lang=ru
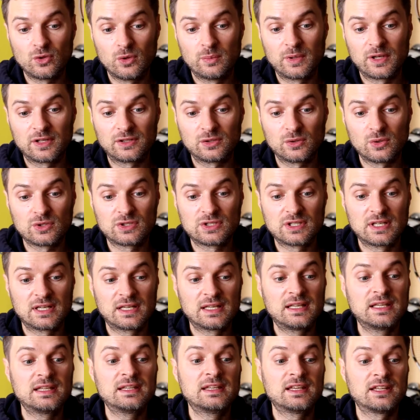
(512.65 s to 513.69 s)
образ Роджера
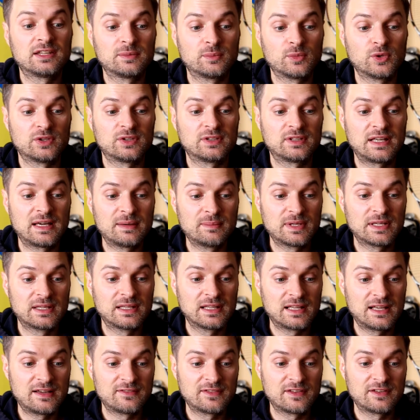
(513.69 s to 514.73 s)
и есть мой самый
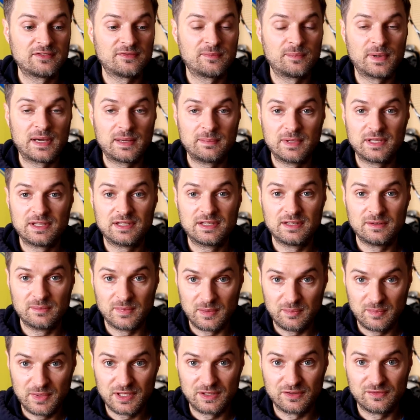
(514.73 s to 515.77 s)
главный в памяти
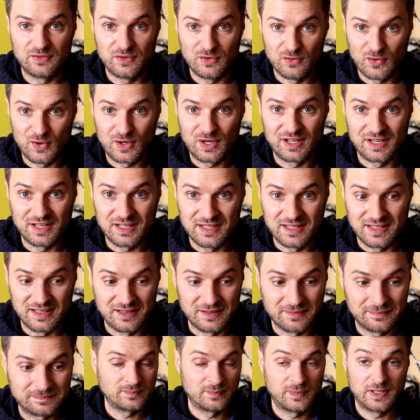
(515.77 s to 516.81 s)
момент в его
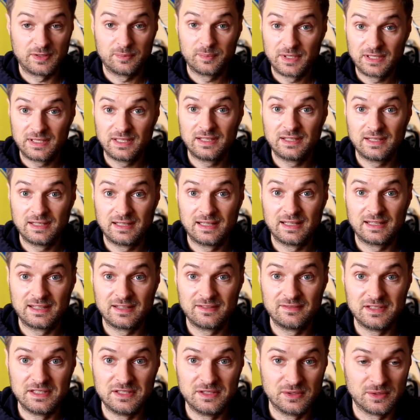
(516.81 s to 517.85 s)
карьере. Посмотрите на это
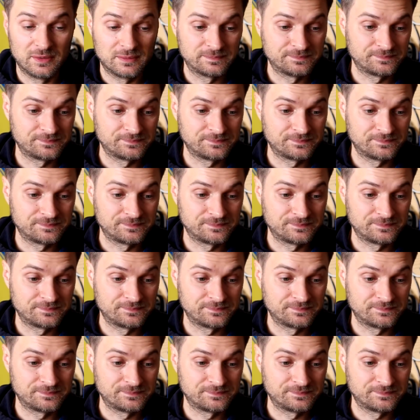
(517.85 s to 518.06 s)
видео.